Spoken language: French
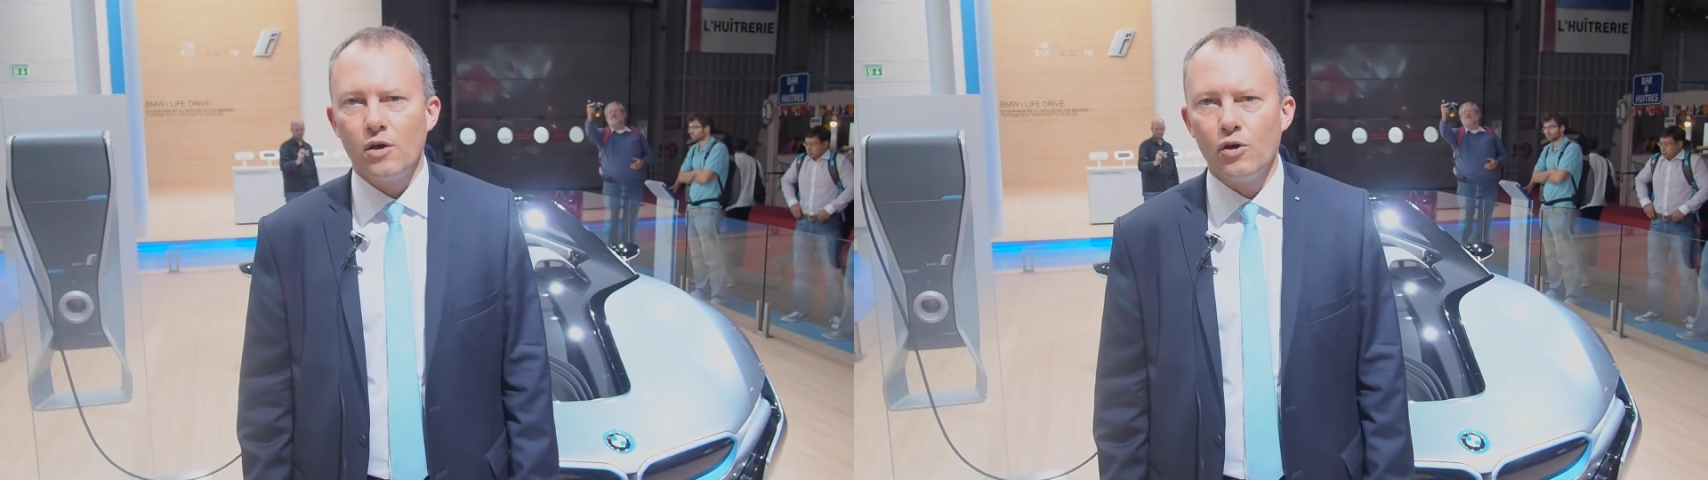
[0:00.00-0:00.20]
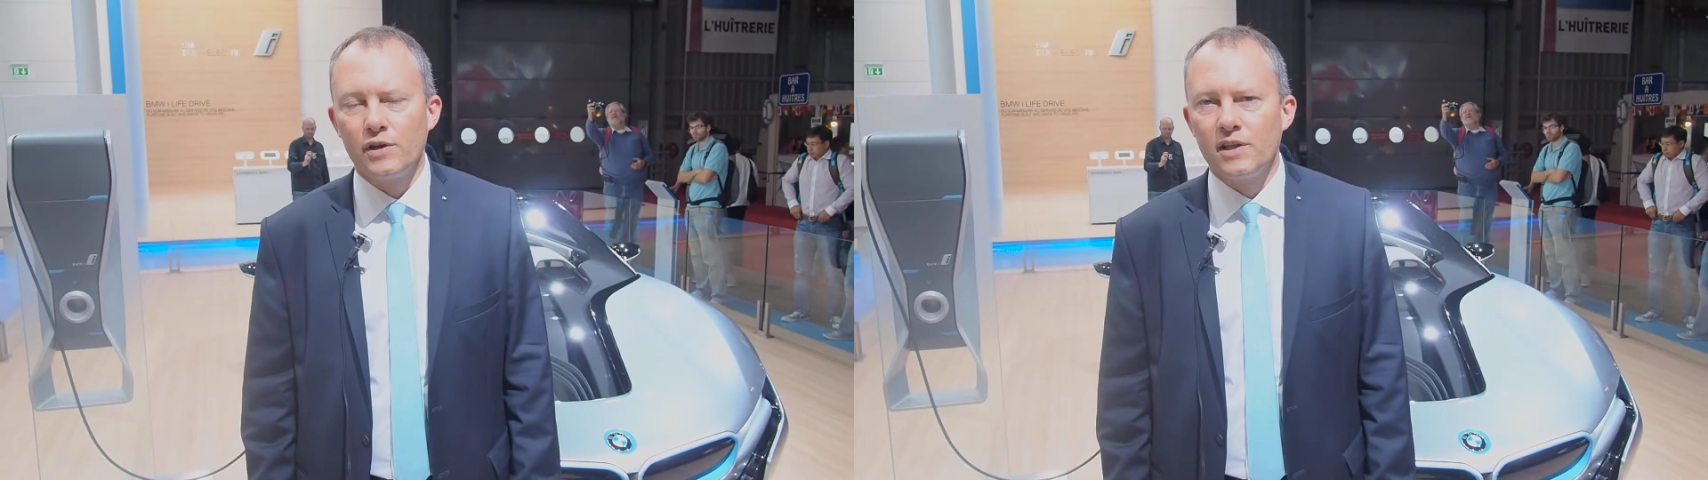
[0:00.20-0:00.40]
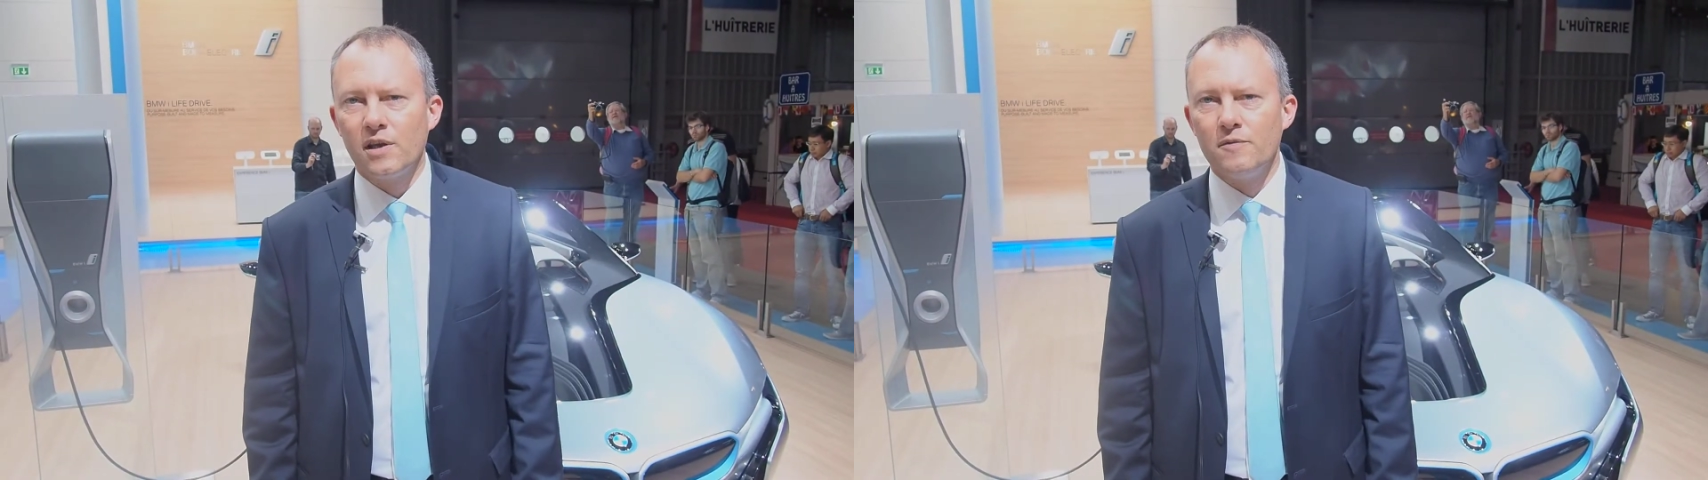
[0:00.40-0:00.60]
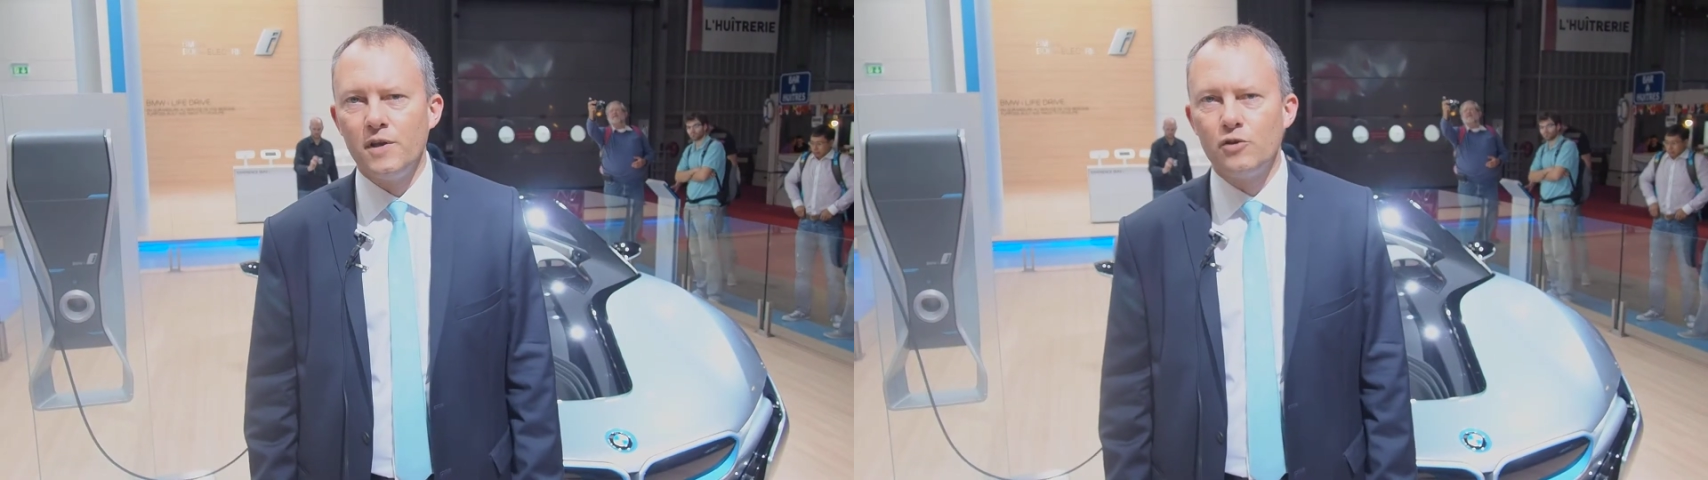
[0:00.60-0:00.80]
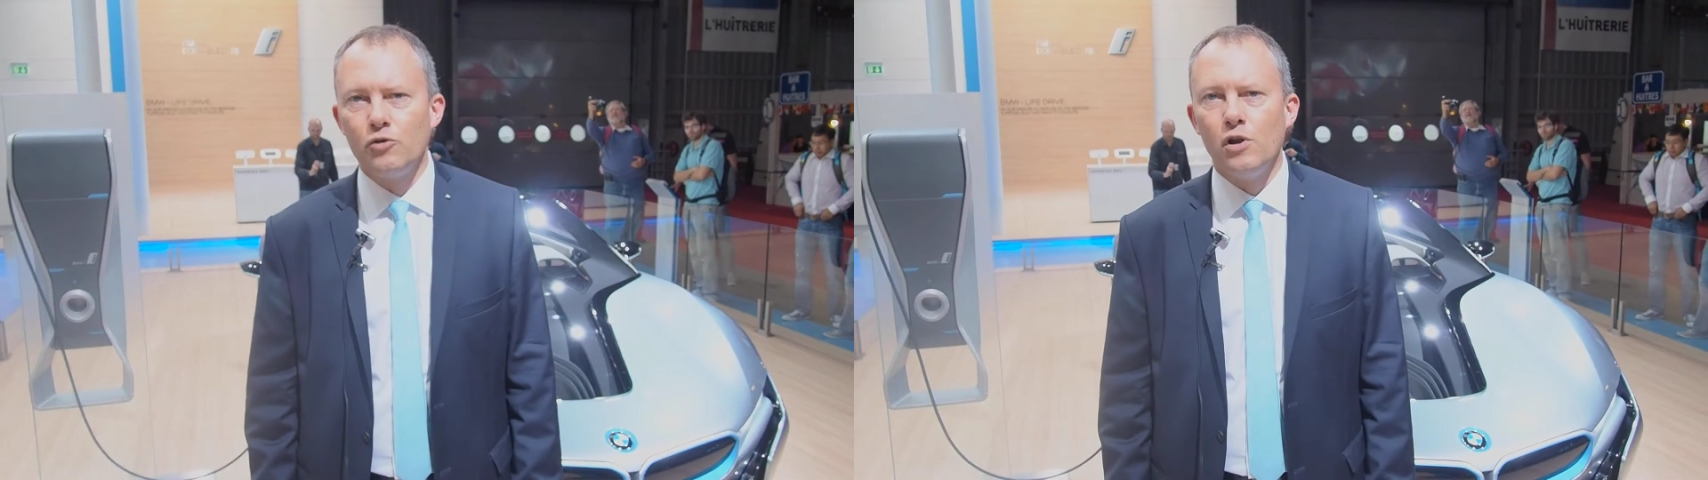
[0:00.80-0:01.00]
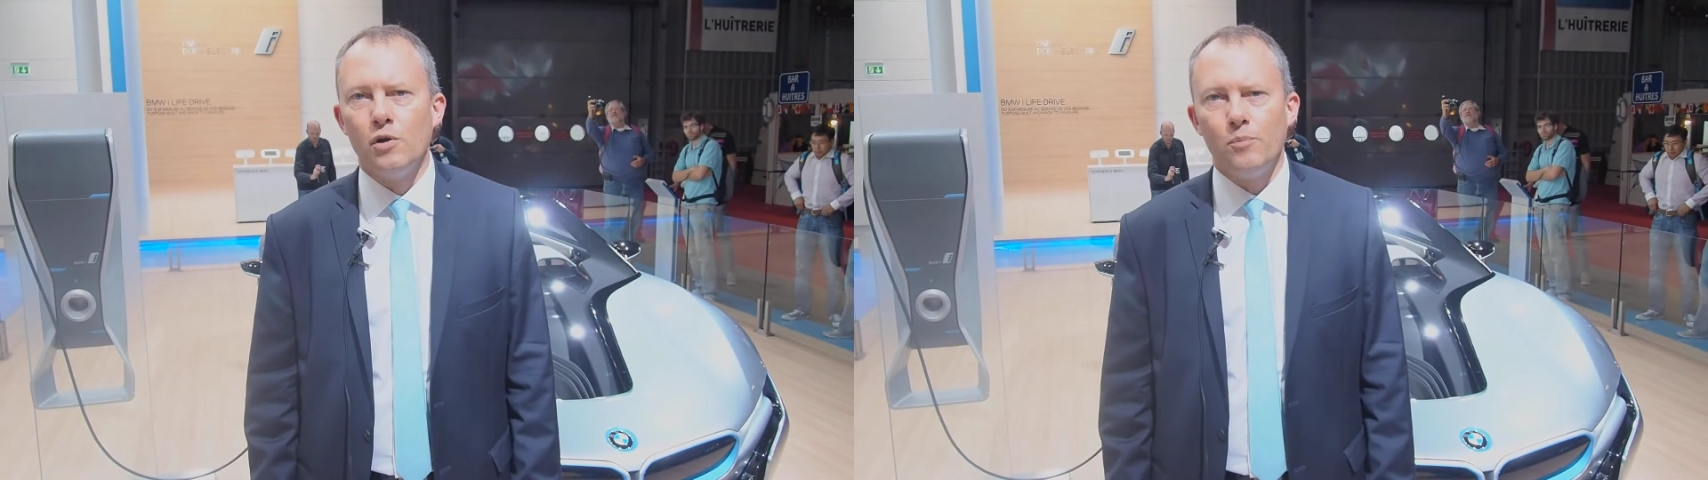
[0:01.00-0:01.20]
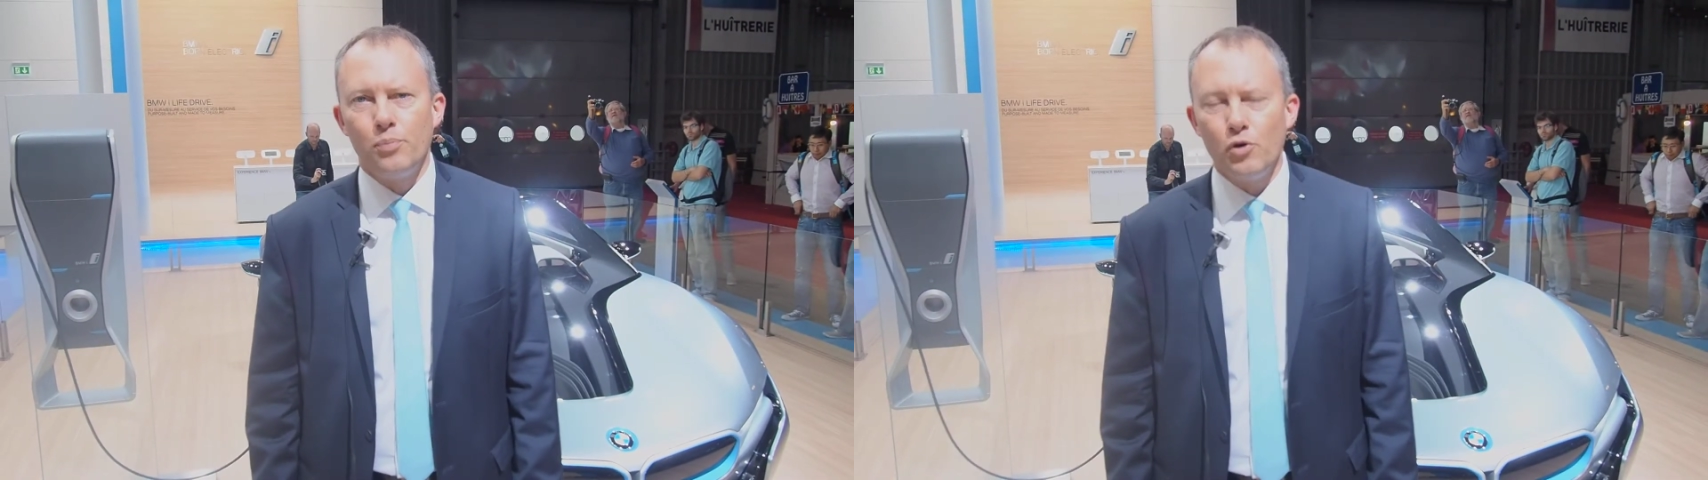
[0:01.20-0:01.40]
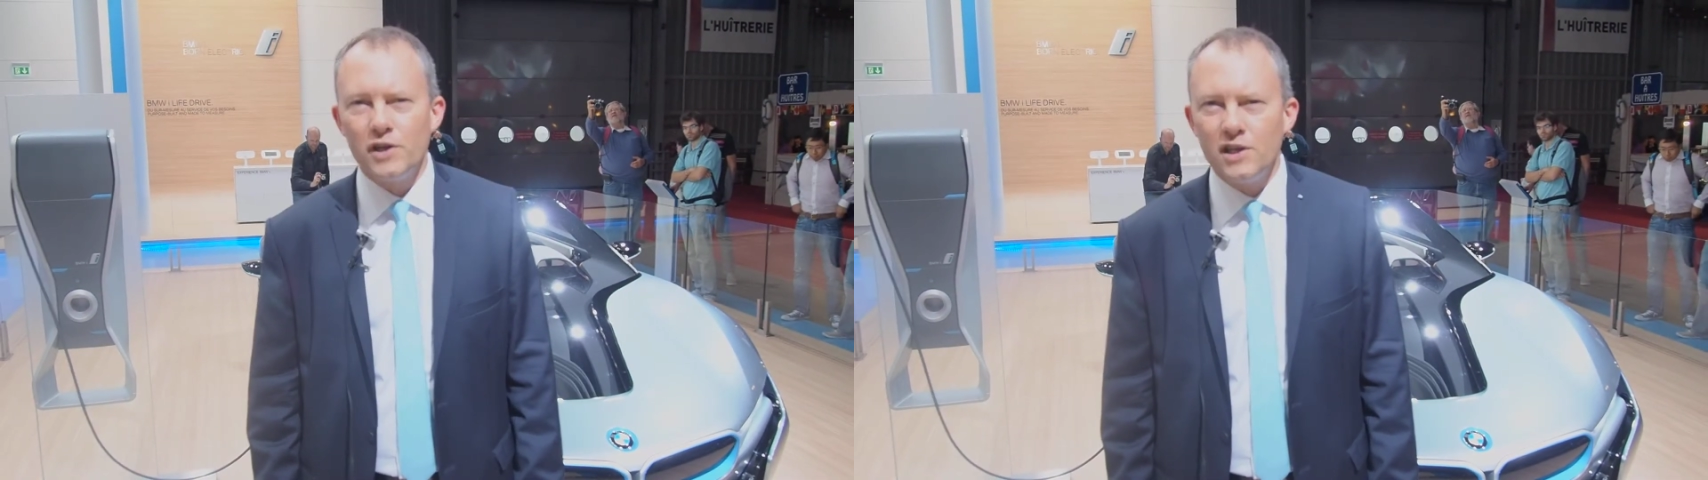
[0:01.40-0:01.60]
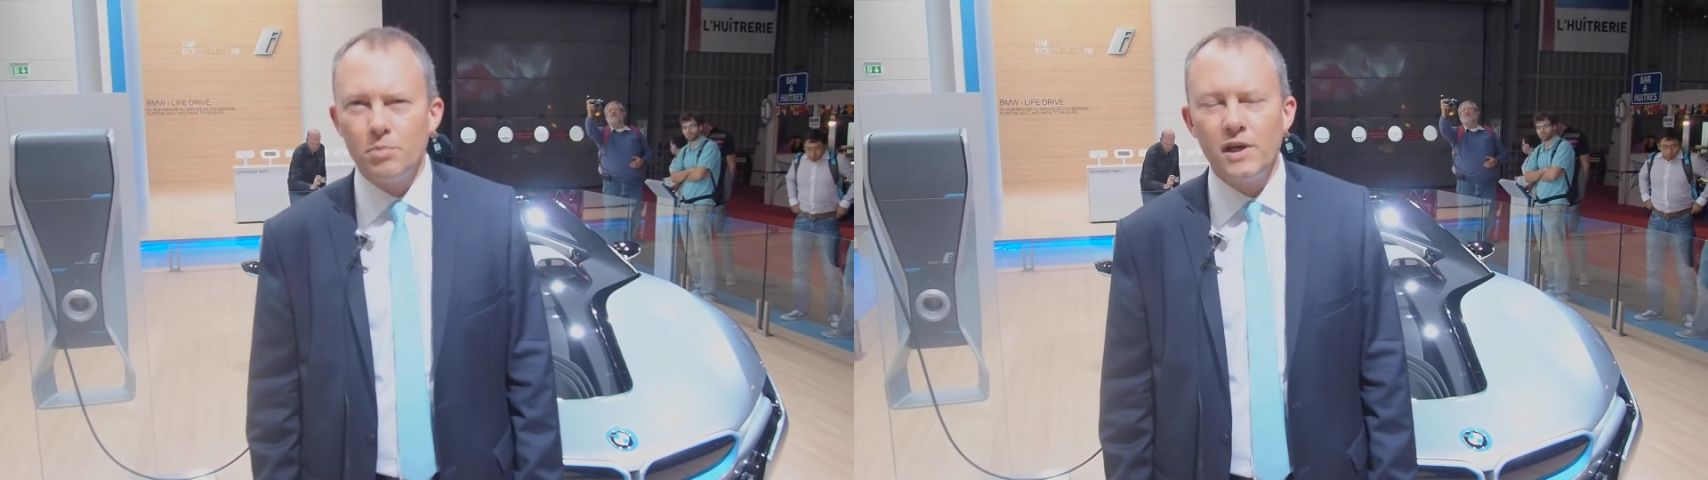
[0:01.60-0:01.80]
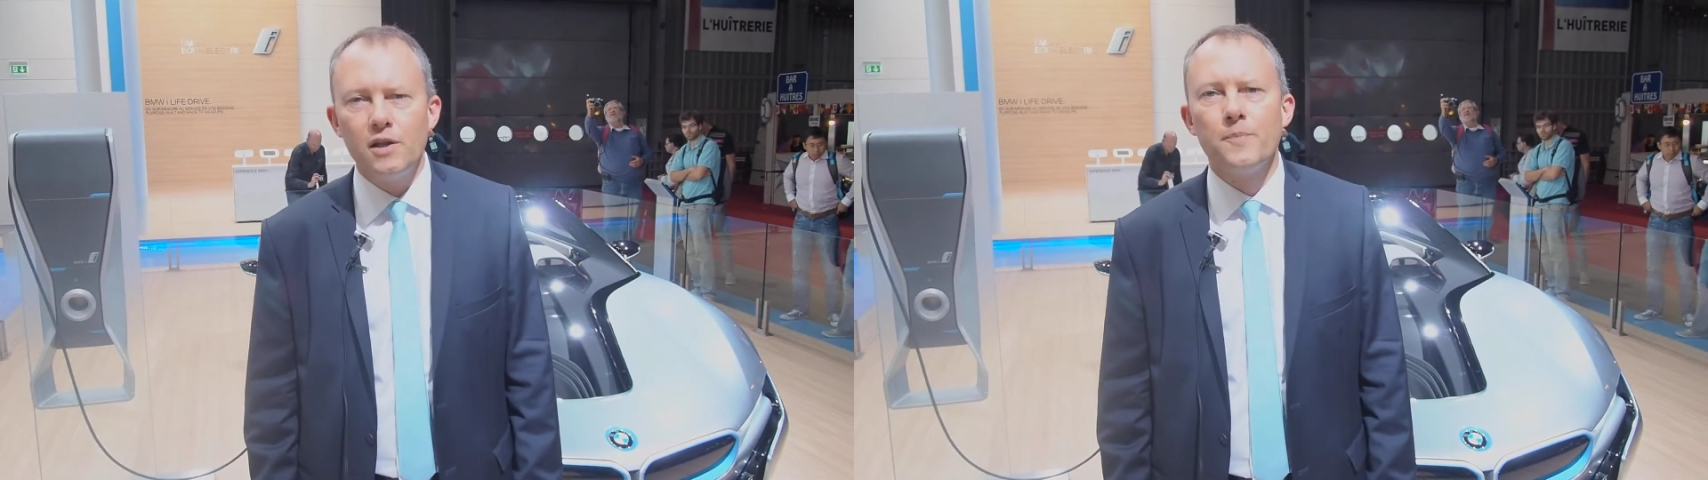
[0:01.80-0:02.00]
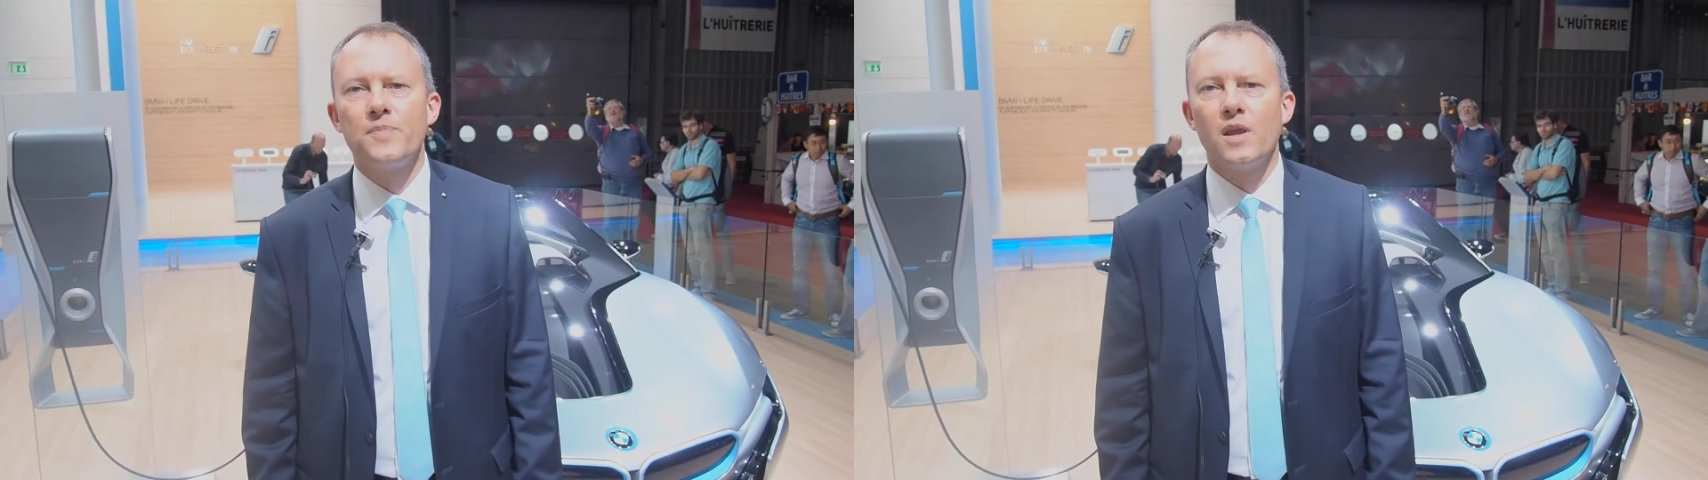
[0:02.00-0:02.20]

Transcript: euh, qui est un véhicule plug-in hybride